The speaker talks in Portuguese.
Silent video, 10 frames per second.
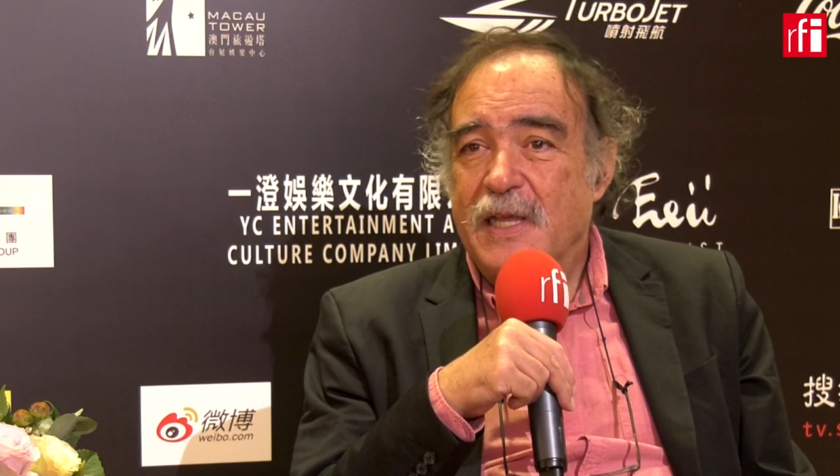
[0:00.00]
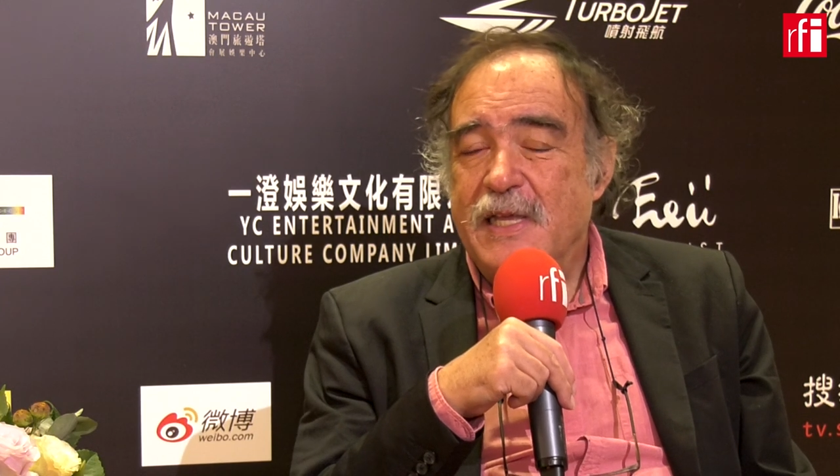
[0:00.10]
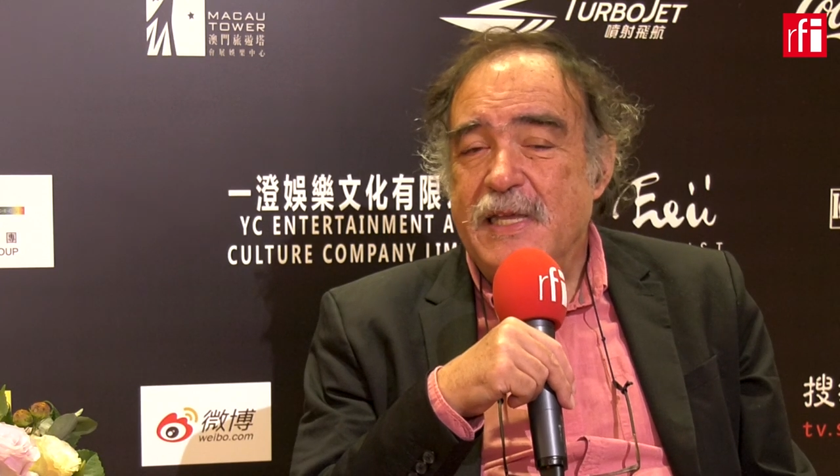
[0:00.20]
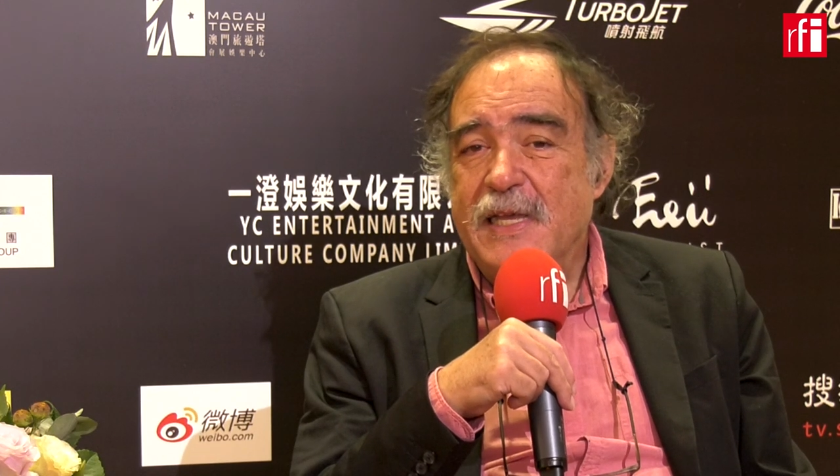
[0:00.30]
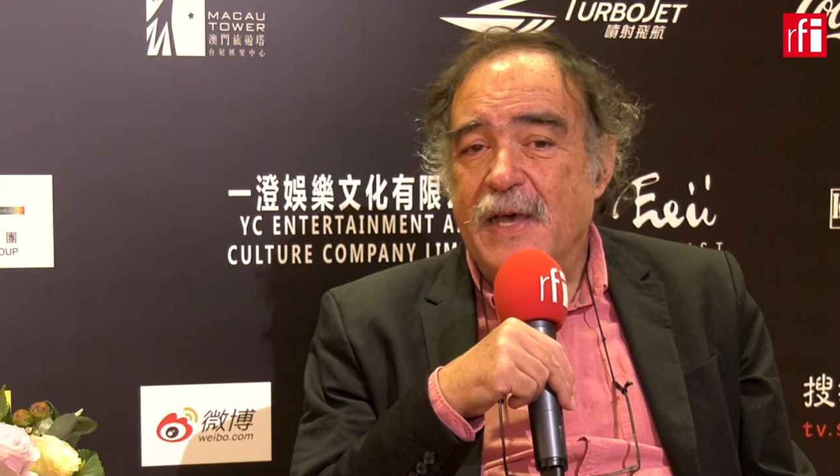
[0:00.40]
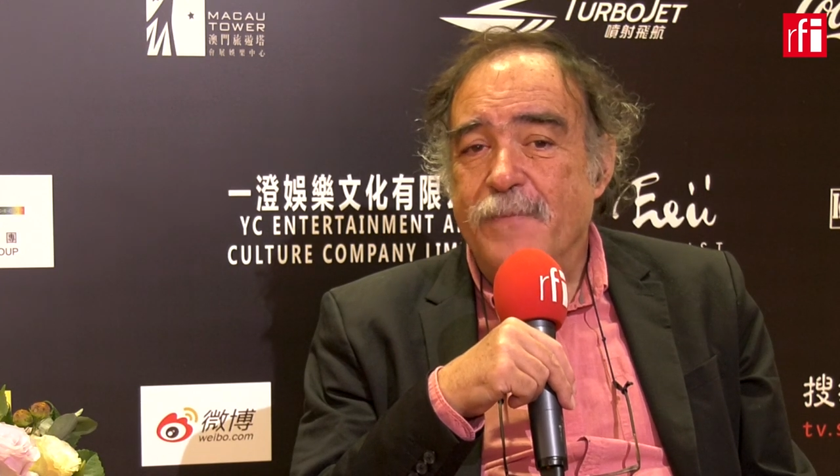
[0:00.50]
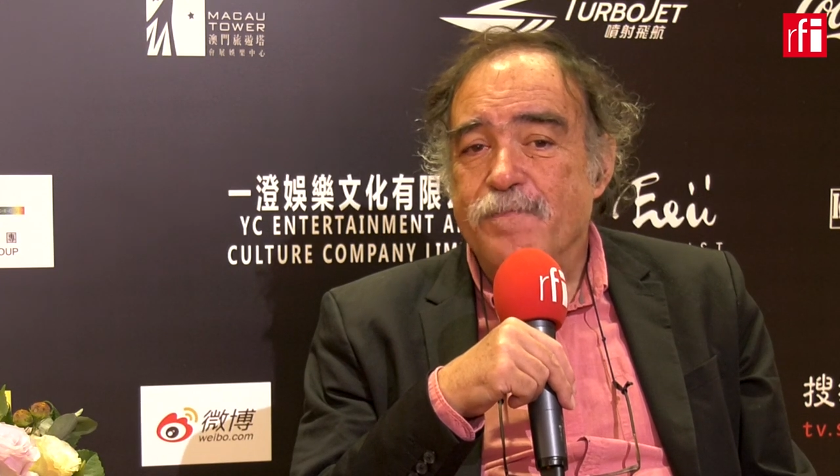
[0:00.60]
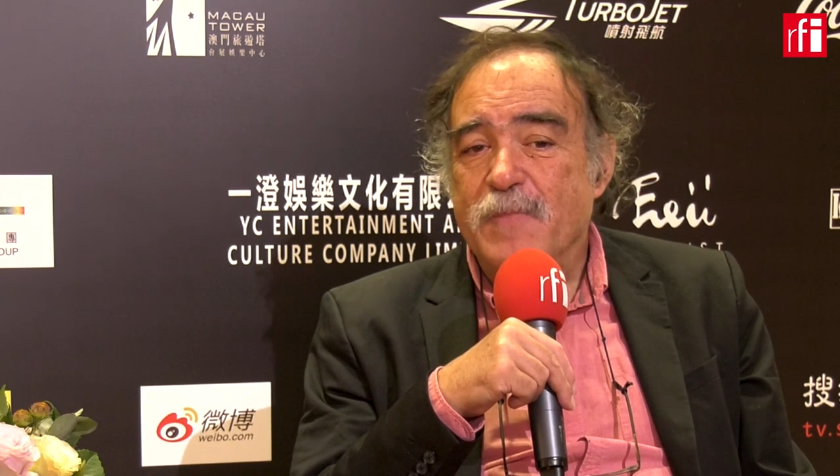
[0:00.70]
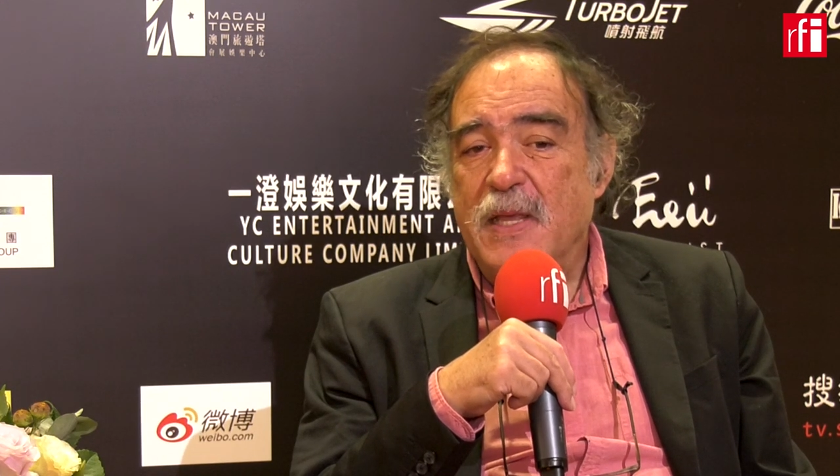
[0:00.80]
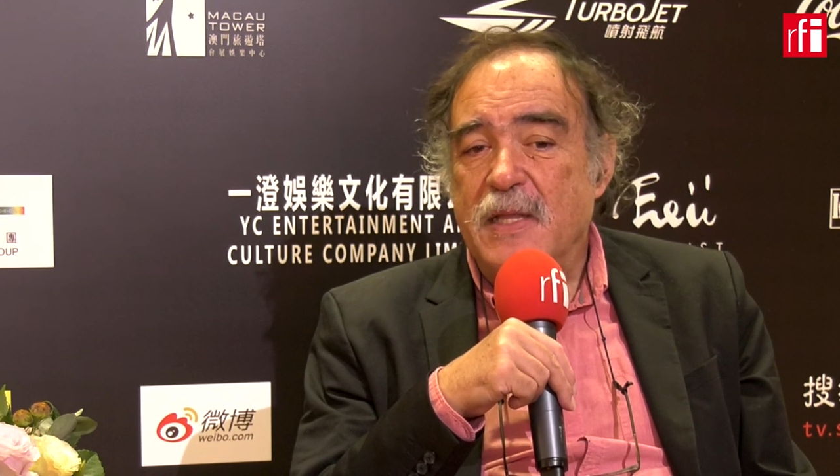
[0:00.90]
e,
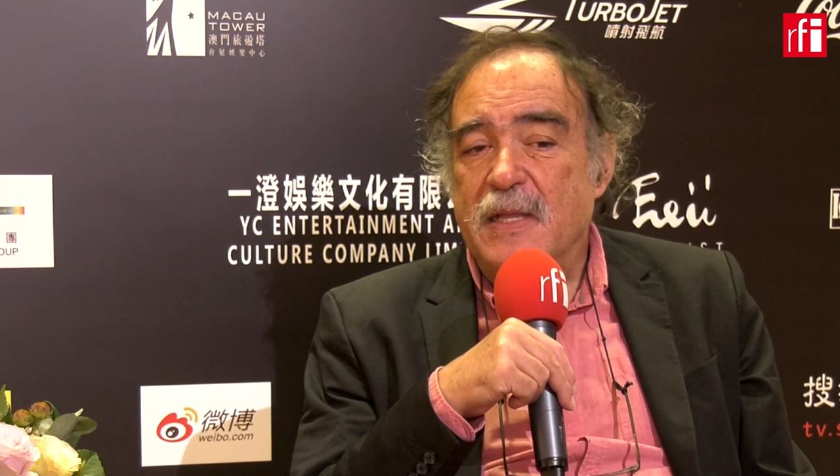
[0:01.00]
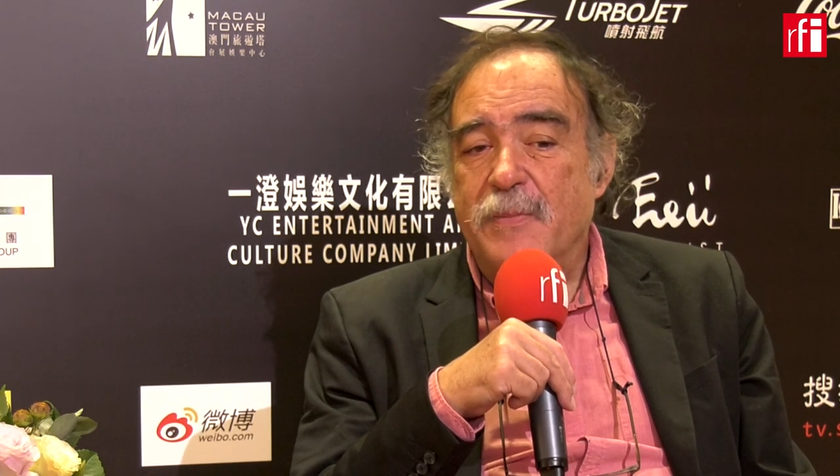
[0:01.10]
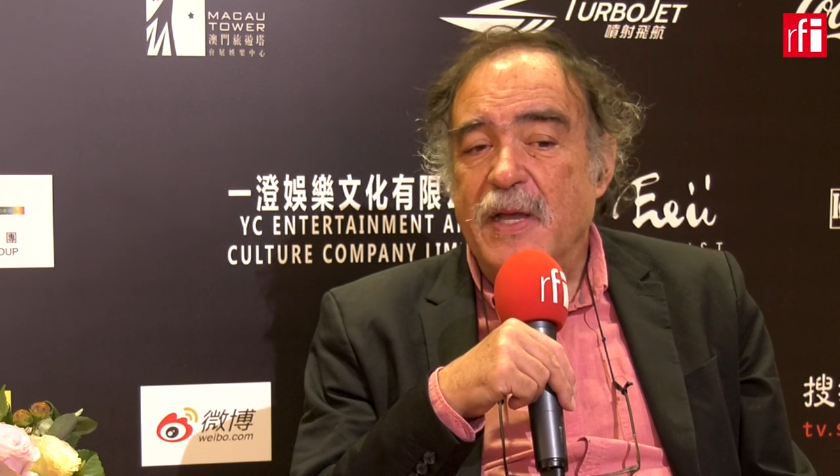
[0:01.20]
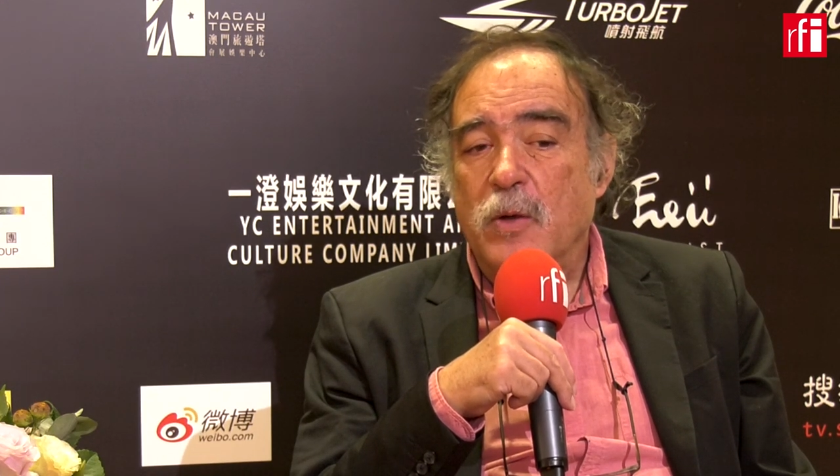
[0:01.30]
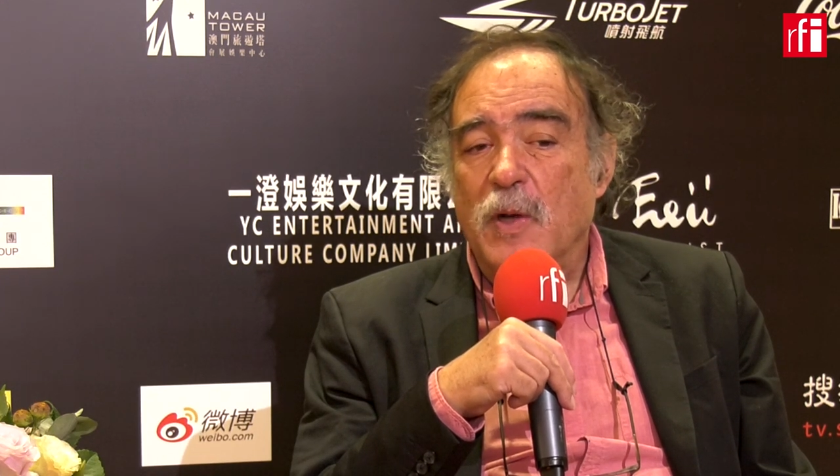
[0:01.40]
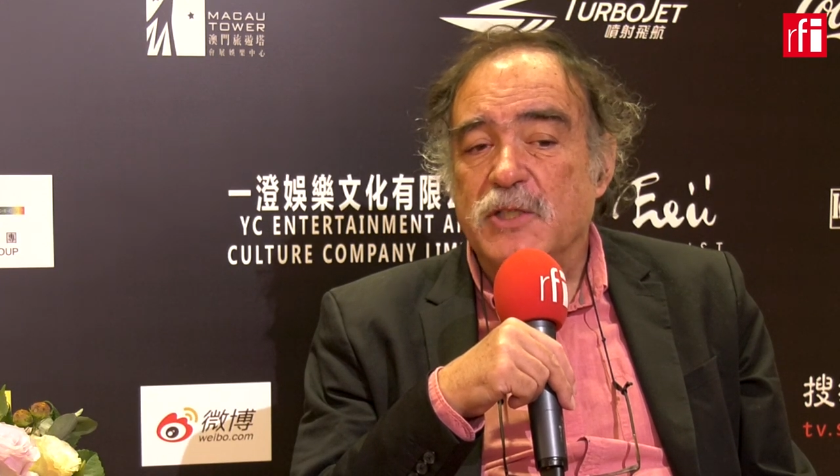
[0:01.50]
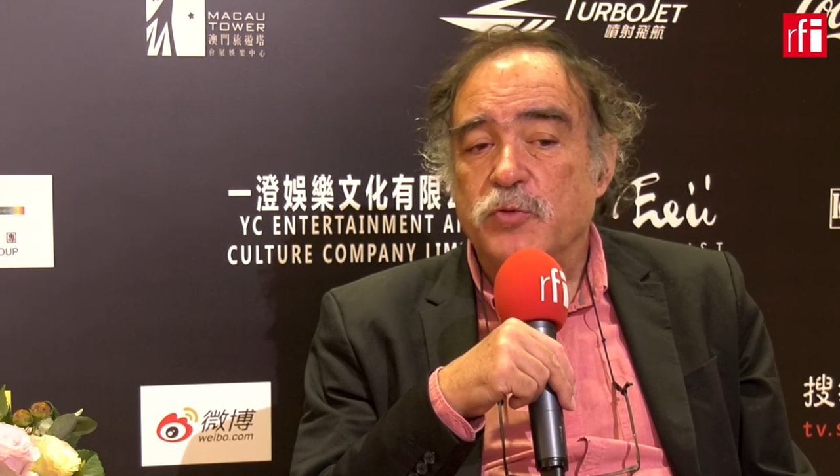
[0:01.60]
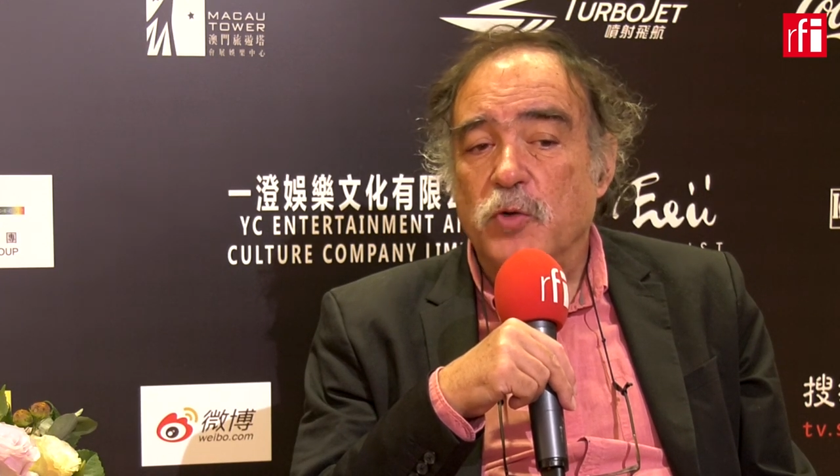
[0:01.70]
um, e também quais